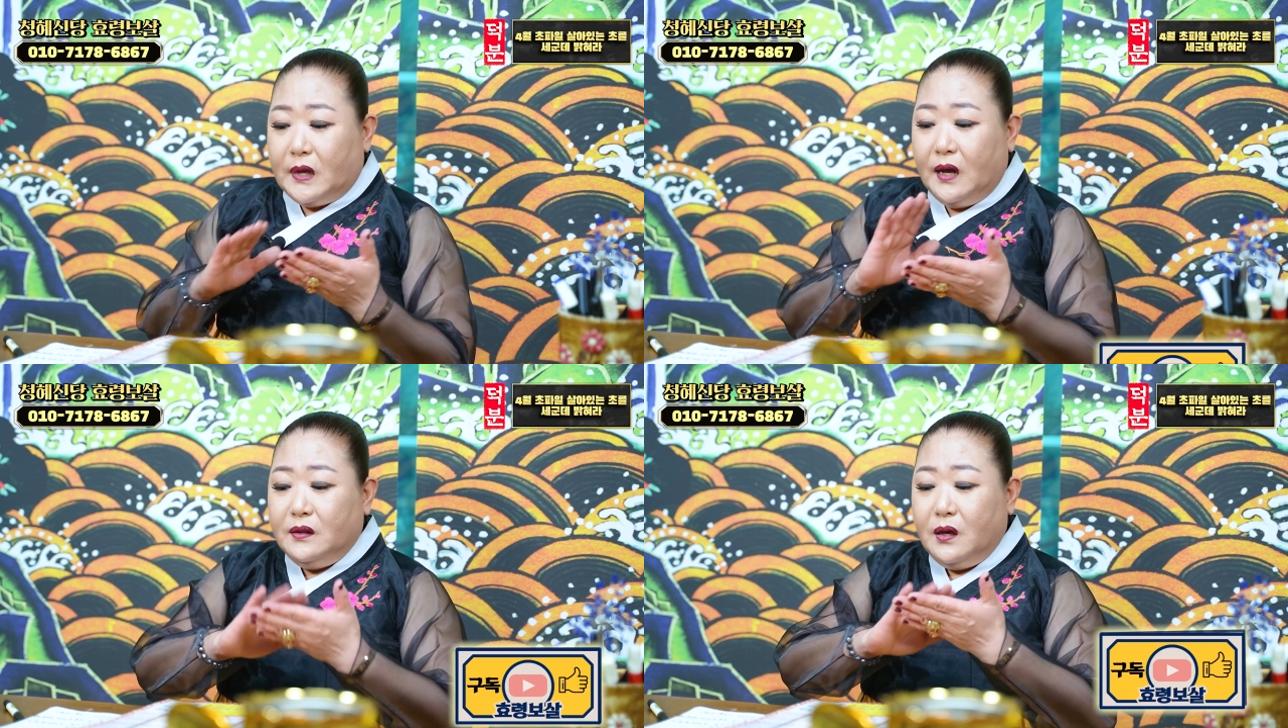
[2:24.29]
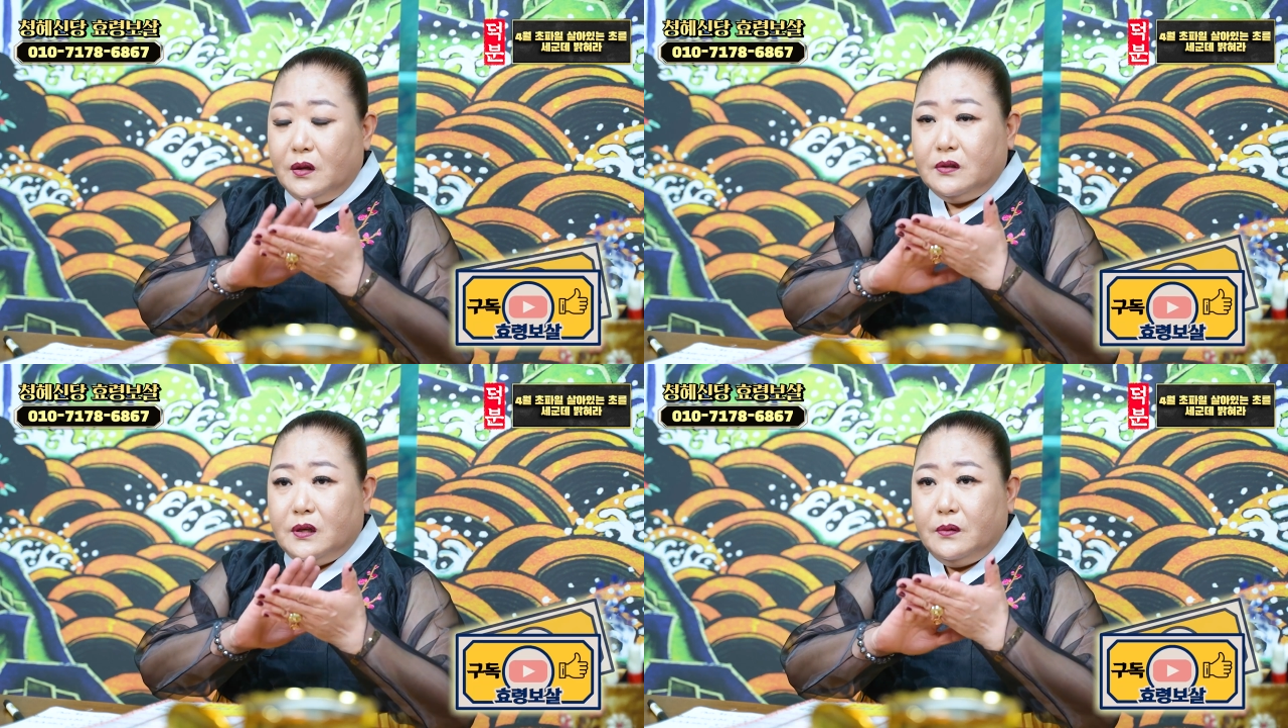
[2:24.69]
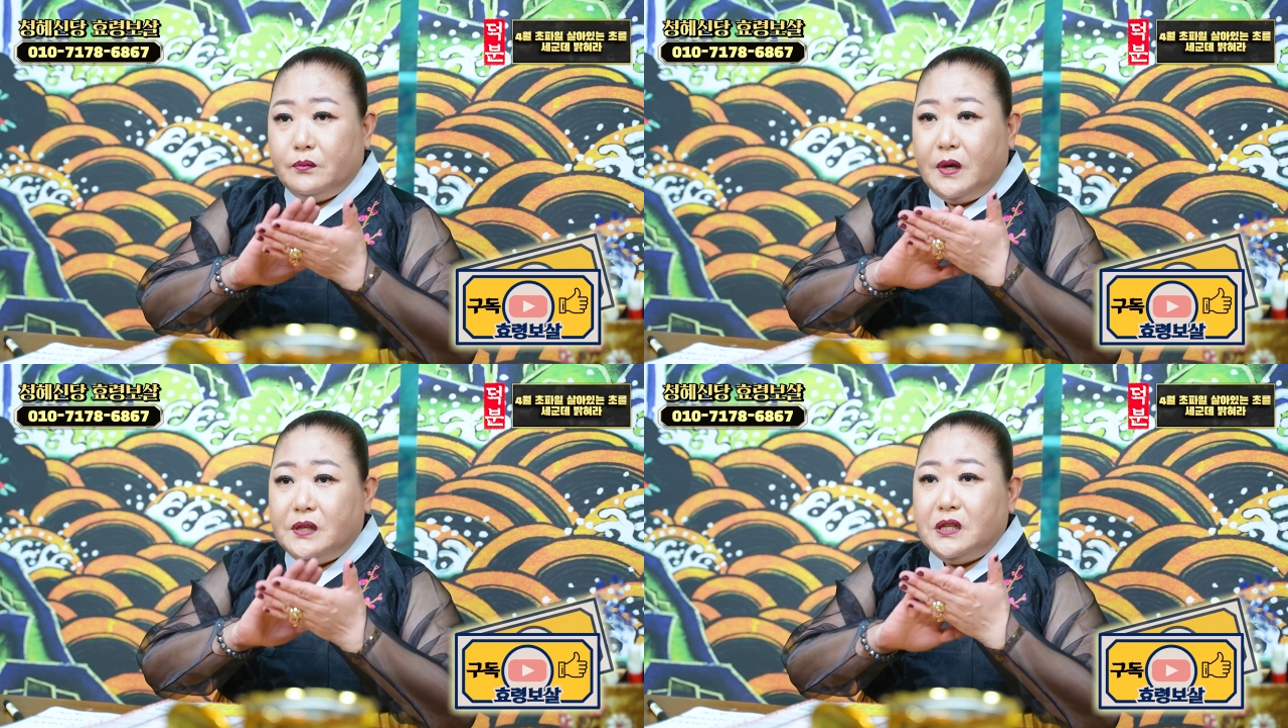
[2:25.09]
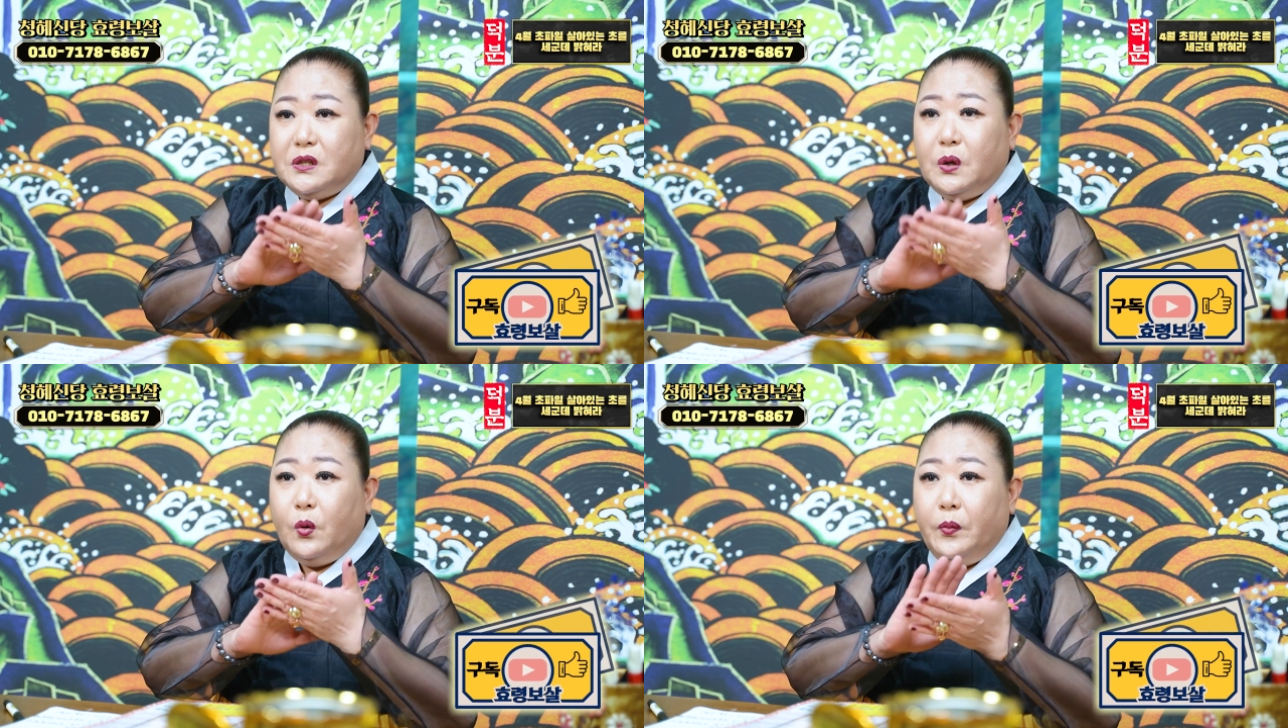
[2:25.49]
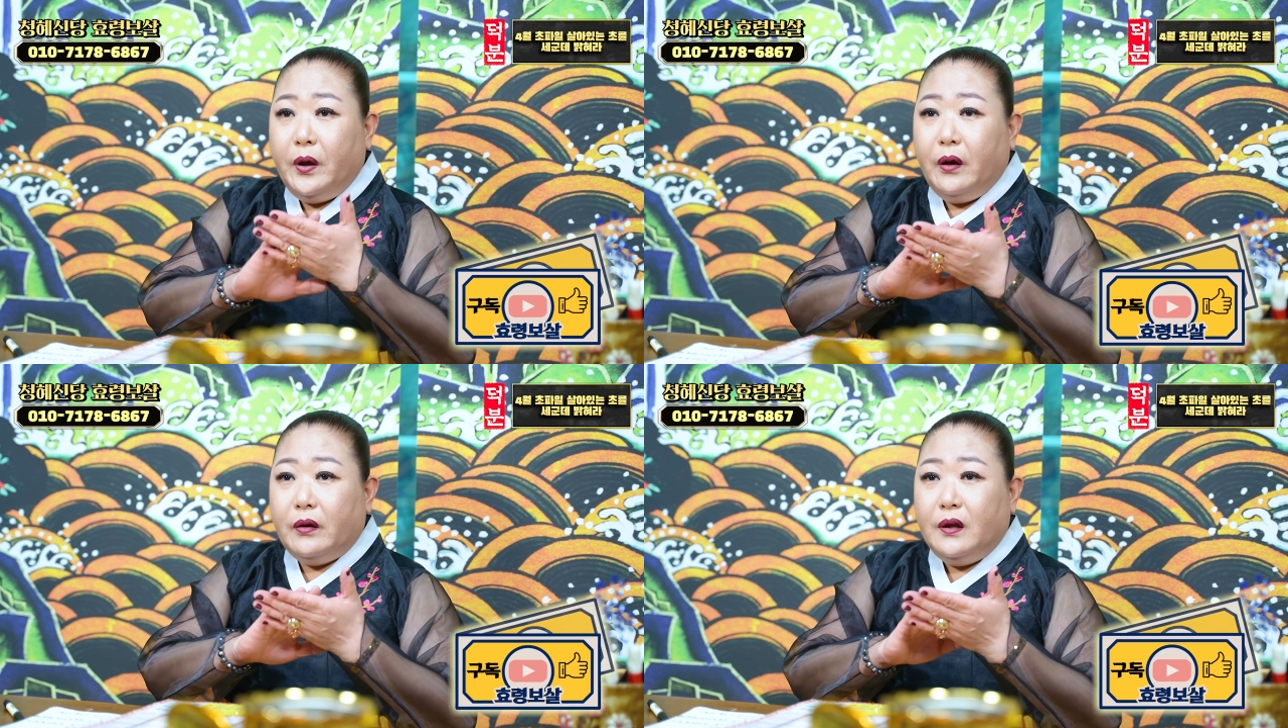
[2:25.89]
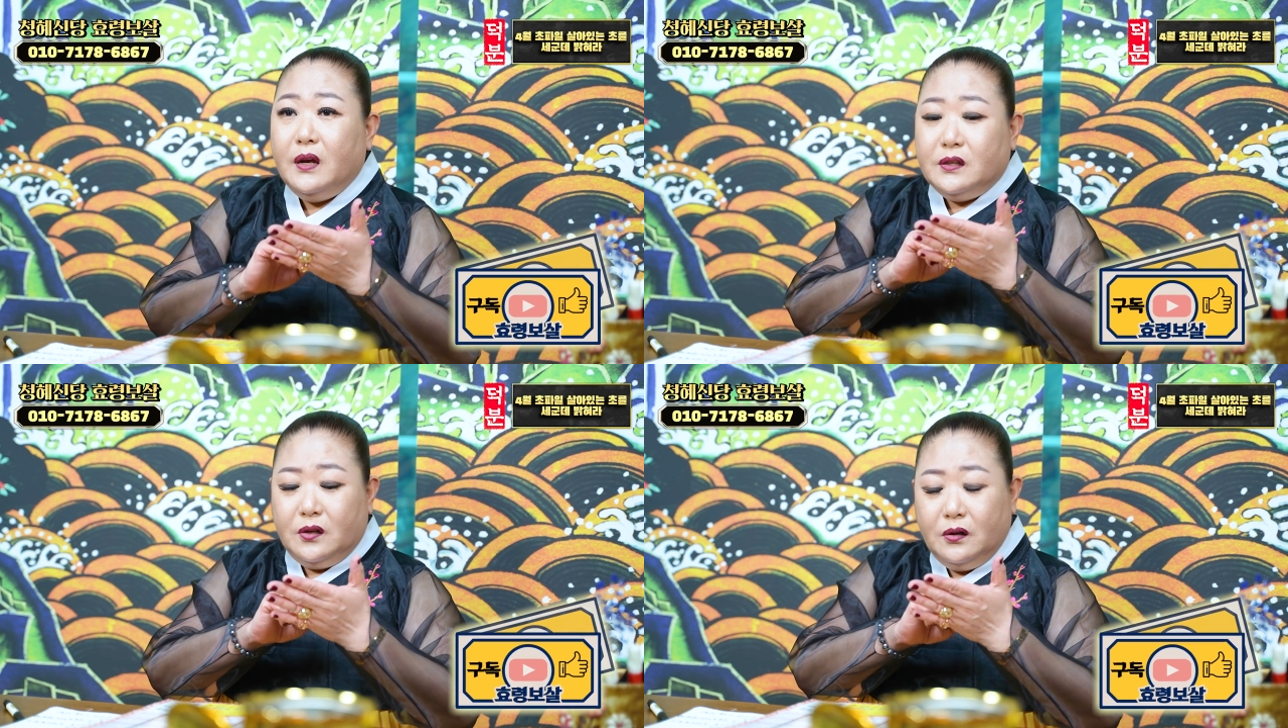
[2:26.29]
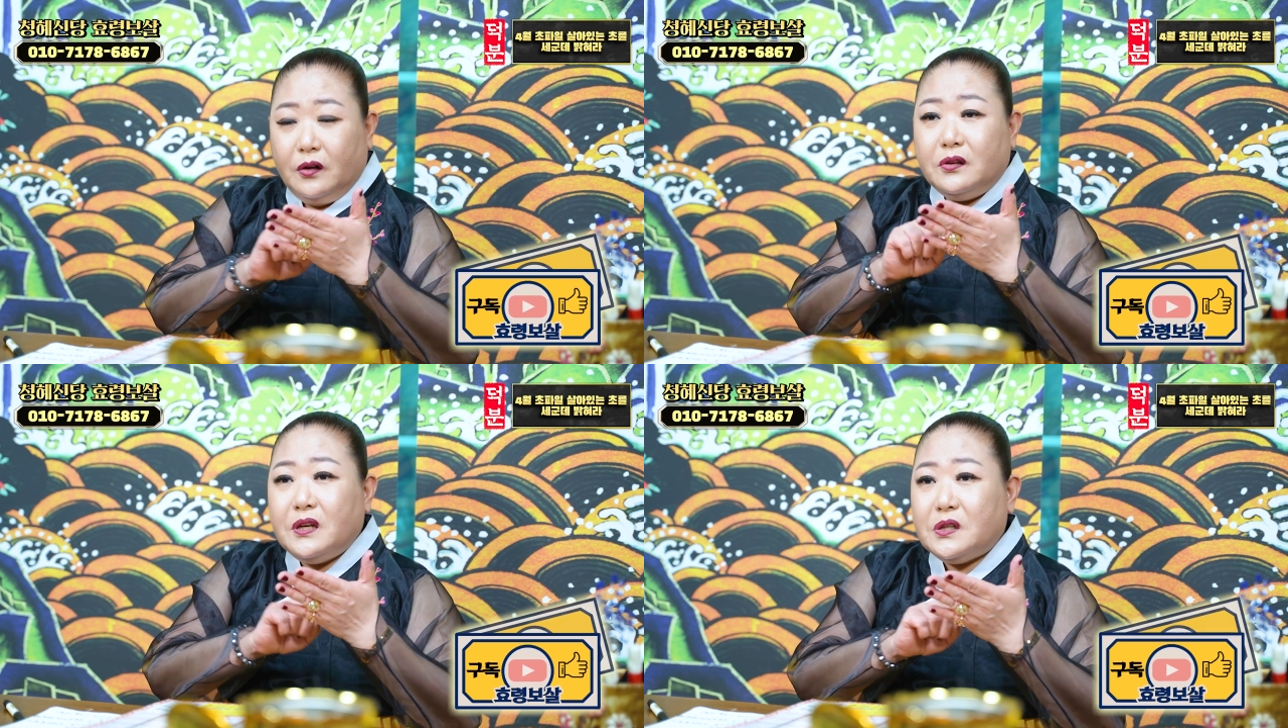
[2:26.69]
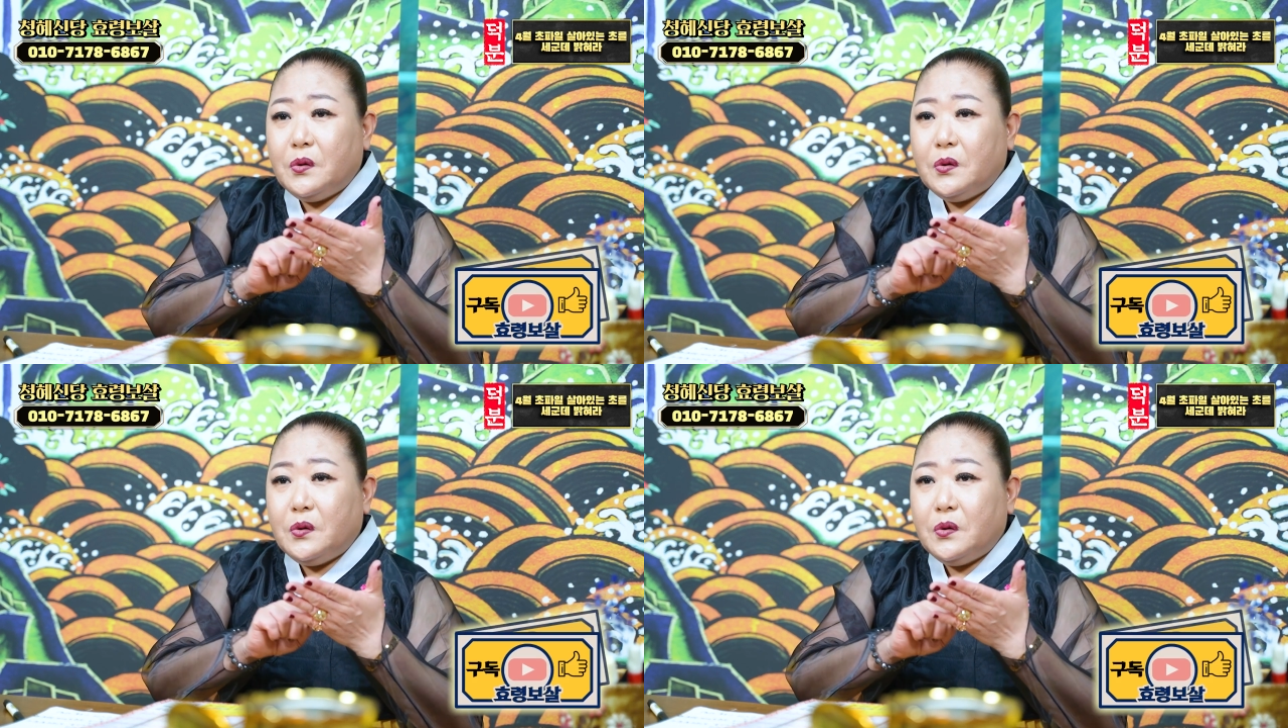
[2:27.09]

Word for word: 나한테 이제 메시지로 오면 저는 어떤 게